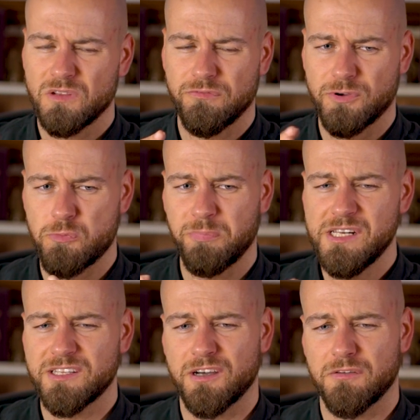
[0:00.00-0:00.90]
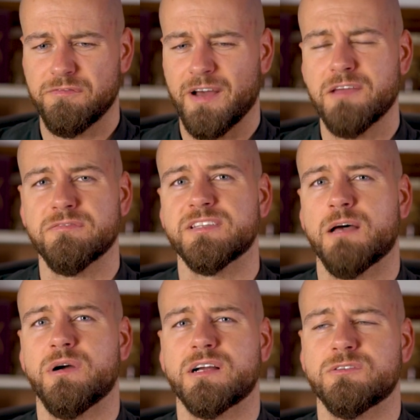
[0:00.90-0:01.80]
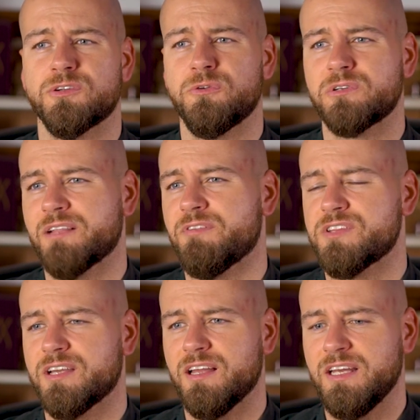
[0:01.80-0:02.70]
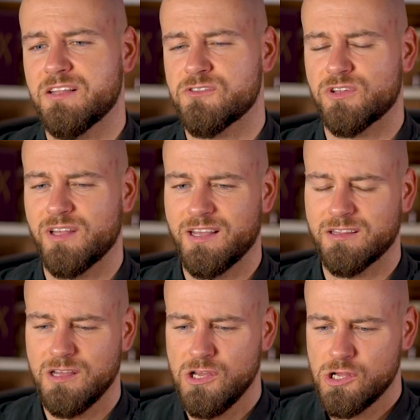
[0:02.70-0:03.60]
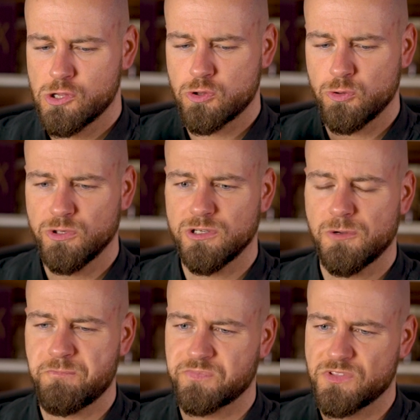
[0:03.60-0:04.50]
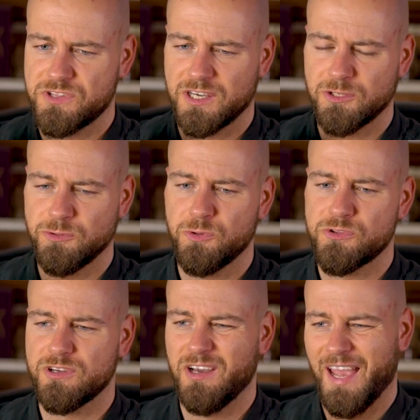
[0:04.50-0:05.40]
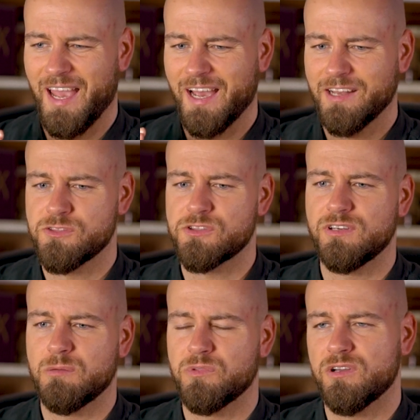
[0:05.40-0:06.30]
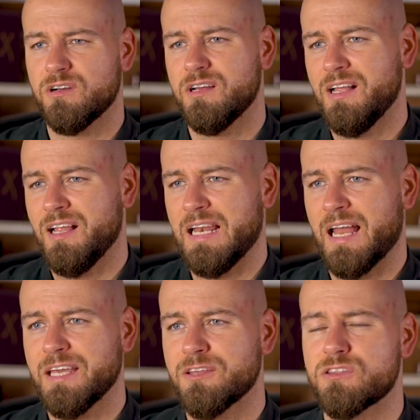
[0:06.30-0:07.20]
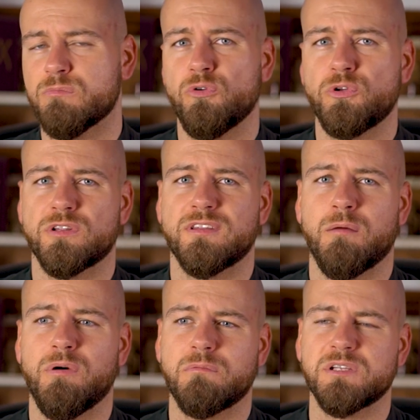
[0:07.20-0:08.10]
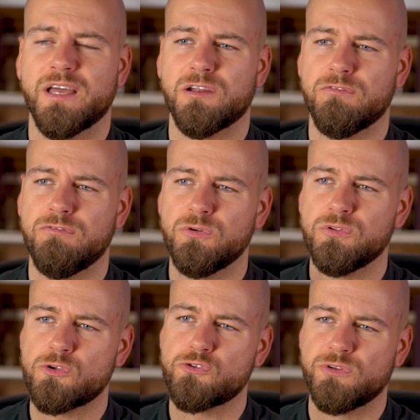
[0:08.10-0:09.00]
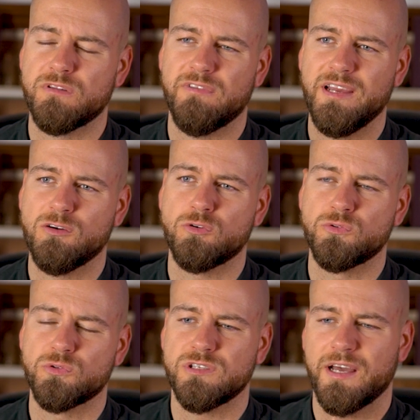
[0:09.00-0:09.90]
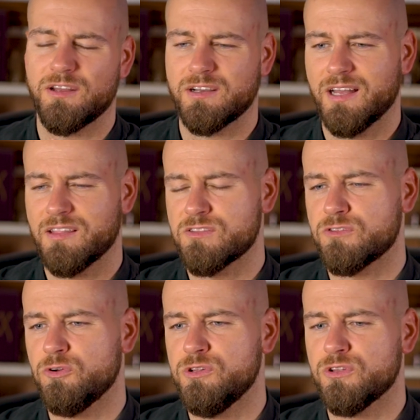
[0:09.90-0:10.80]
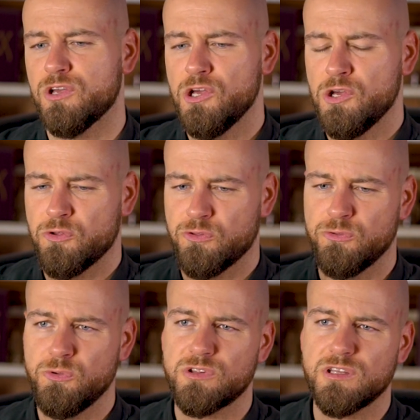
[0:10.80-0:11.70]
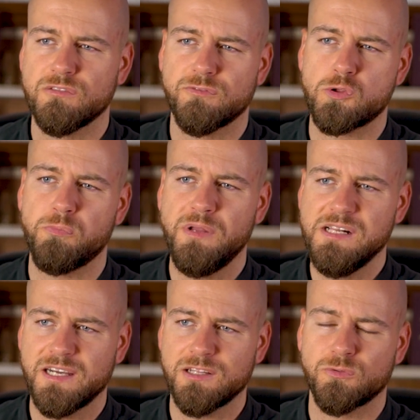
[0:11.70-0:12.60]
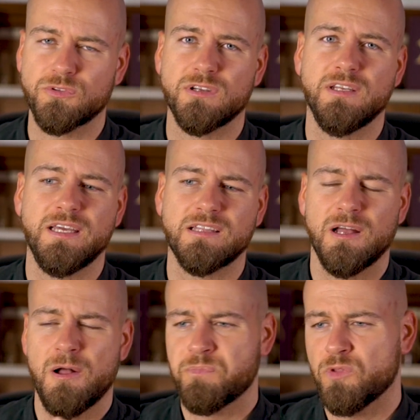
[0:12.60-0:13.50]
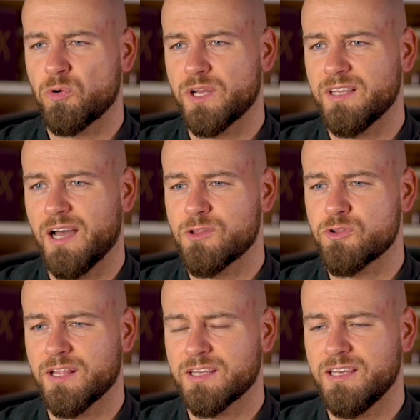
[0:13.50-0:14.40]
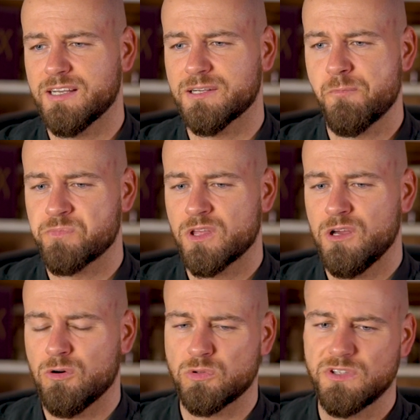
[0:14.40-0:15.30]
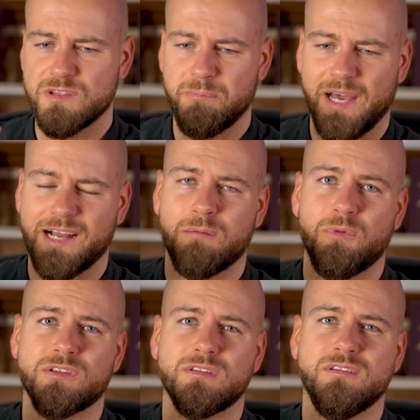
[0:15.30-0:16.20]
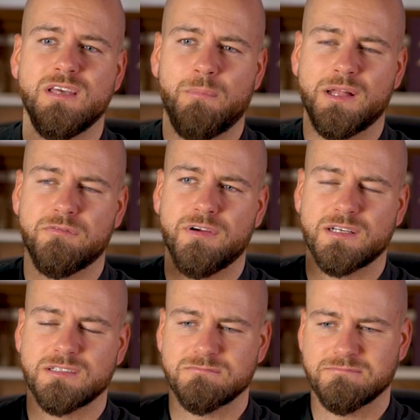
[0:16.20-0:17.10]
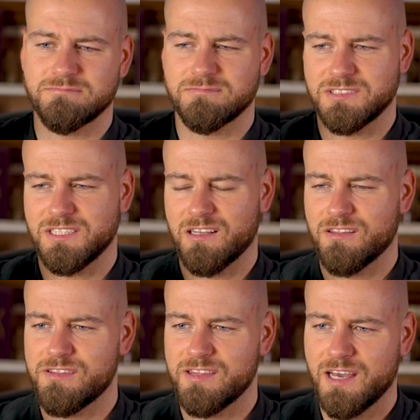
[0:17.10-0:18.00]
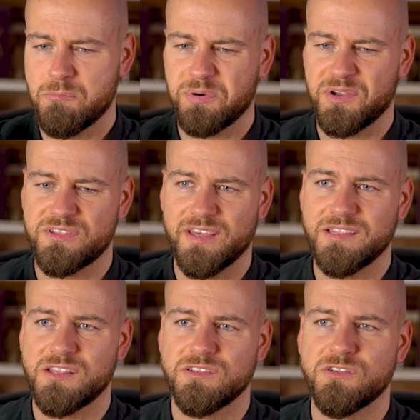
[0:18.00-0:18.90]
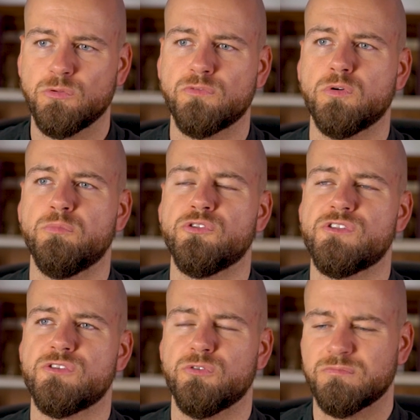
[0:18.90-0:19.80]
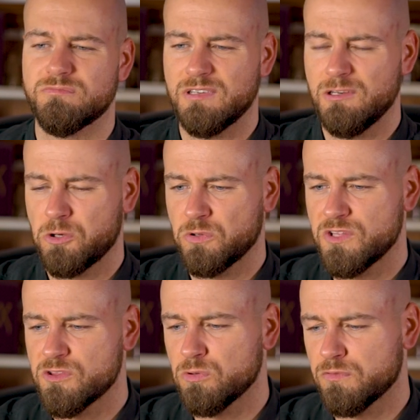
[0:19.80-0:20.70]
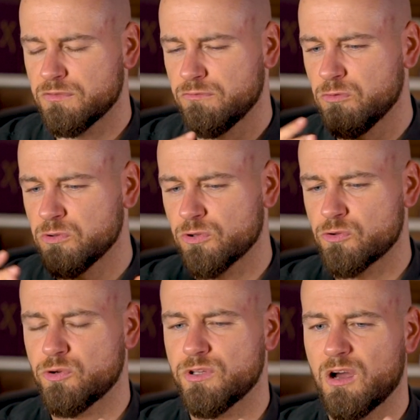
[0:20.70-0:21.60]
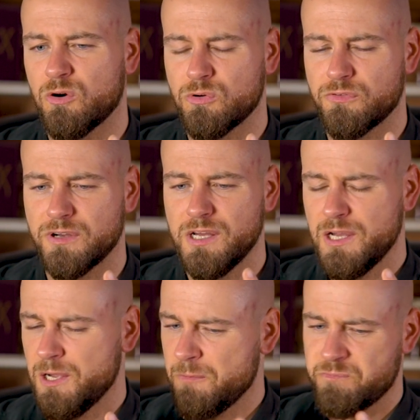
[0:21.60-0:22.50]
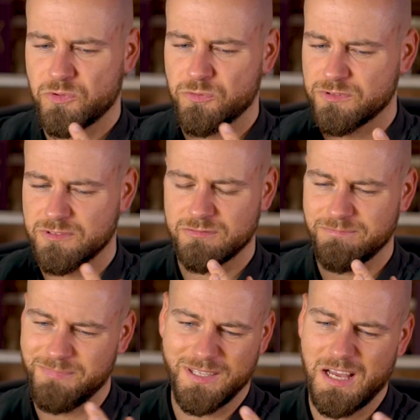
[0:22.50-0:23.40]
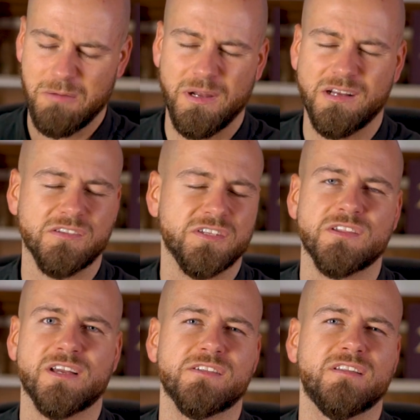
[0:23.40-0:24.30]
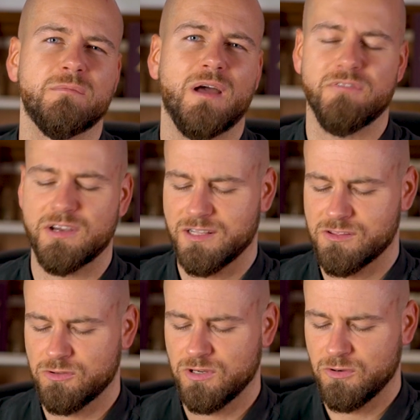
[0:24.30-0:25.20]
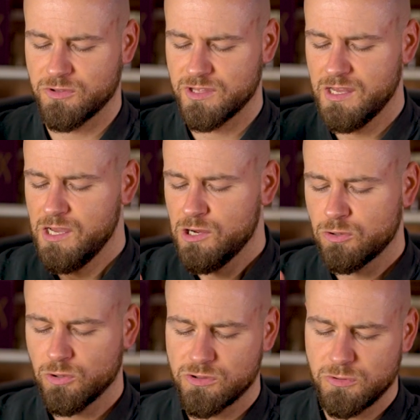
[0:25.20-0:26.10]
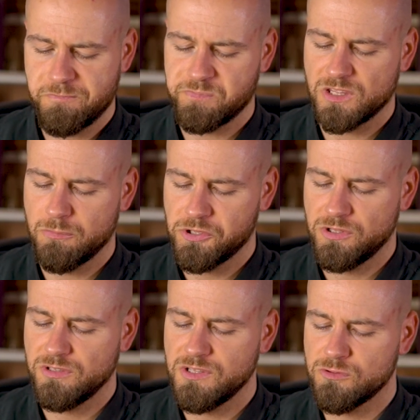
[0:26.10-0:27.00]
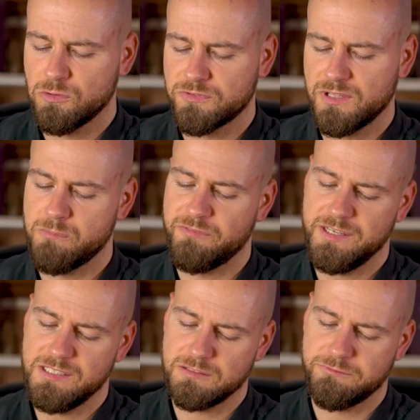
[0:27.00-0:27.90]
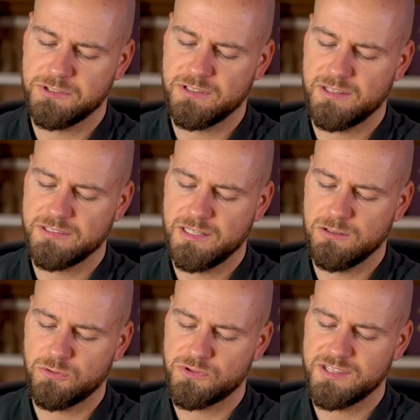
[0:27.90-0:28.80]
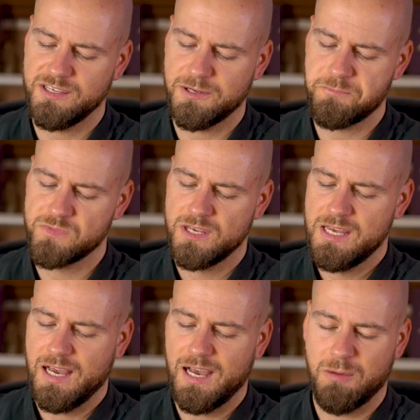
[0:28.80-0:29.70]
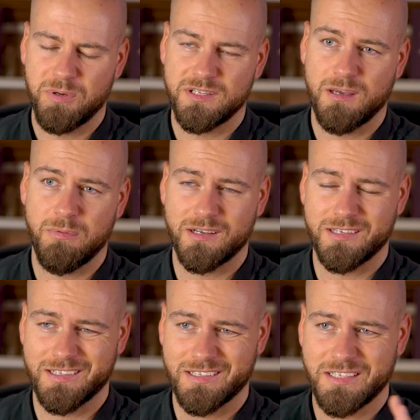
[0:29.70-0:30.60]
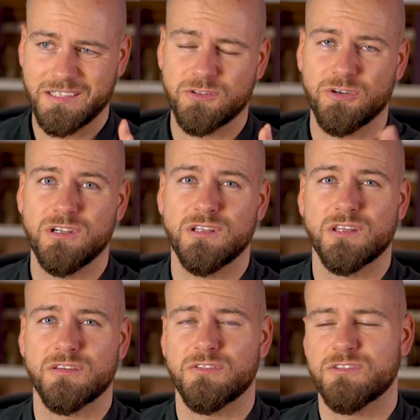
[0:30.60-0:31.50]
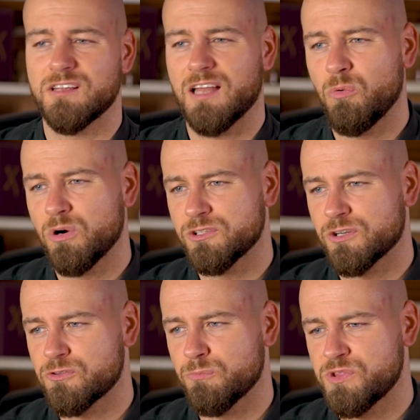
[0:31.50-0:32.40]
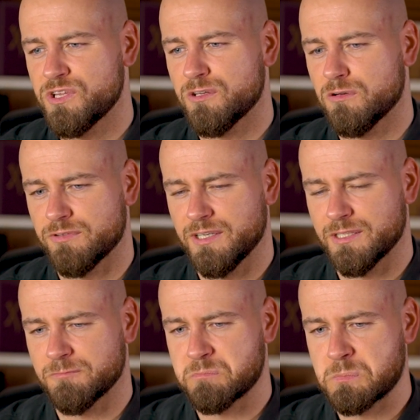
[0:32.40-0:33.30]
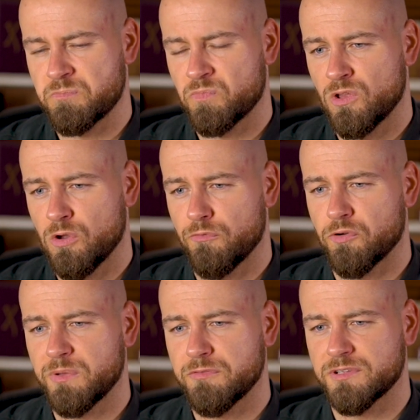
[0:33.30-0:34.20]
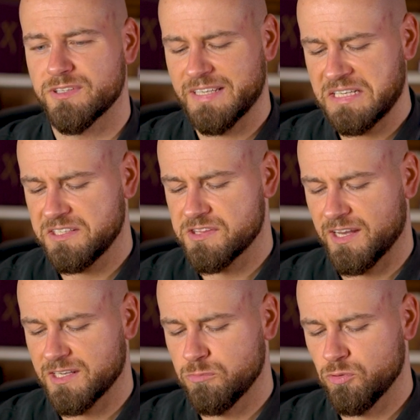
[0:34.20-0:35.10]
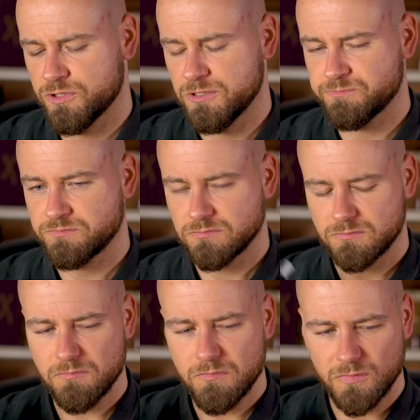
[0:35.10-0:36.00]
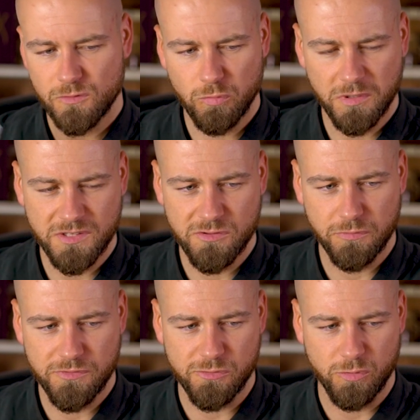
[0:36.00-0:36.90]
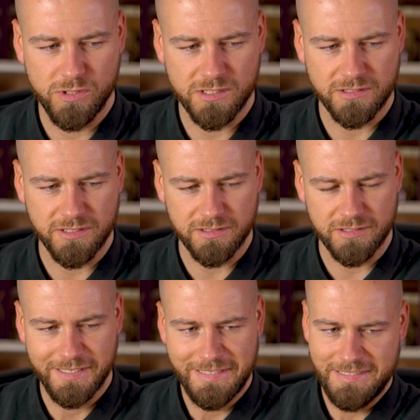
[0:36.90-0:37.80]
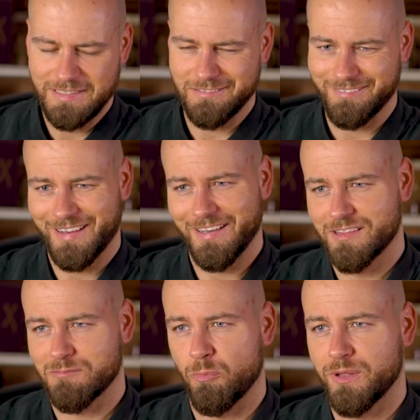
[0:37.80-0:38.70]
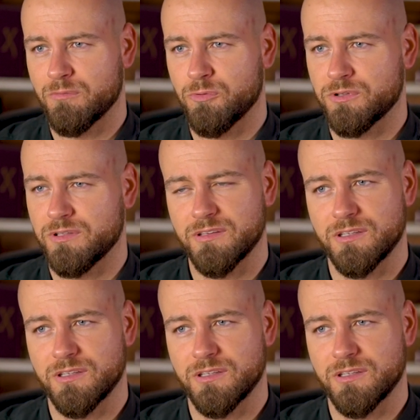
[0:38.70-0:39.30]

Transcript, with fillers: verspielter Pfeifentabak oder irgendetwas dergleichen, sondern ein schöner, seriöser, ernstzunehmender, leicht zu mögender Tabak mit einer wunderschönen Weihrauchnote, einer ganz tollen, süßlichen Verspieltheit unterlegt, orientalische Anklänge und diese Bergamot, die am Anfang ja, sehr präsent ist in dieser Duftkomposition, lockert diesen Duft wunderschön auf und ja, balanciert das ganze Thema einfach ganz toll aus. Kurzum, ich möchte dir diesen Duft empfehlen von Daniel Rossier. Ambre Tabak, richtig toll. Ich lauere noch so ein bisschen auf ein für mich verträgliches Angebot, um mal diesen Duft zu holen, denn ja, jetzt im Moment möchte ich